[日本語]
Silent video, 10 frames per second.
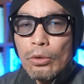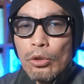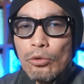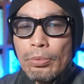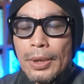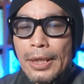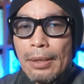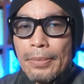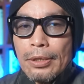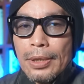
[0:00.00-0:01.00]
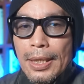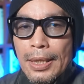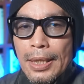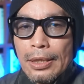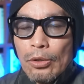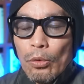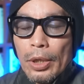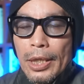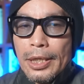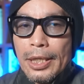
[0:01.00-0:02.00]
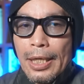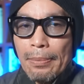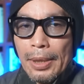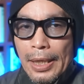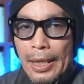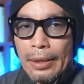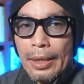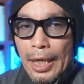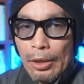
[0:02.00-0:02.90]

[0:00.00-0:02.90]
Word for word: この生方美久さんが尊敬してやまない